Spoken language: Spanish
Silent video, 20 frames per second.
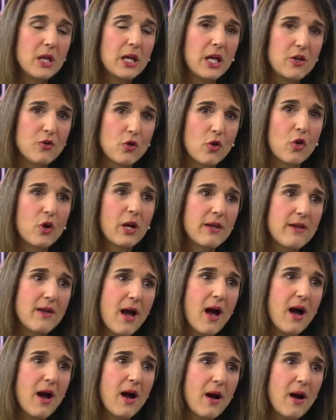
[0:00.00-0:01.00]
y yo creo que
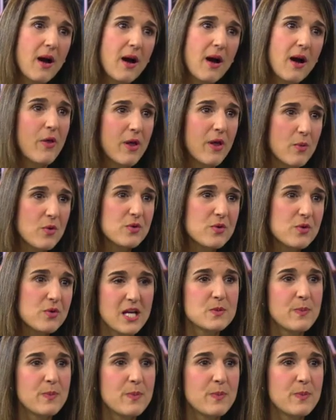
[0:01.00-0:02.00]
ya podemos
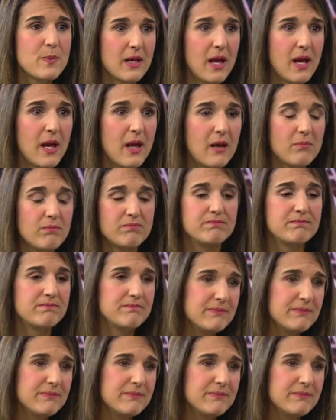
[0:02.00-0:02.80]
esperar que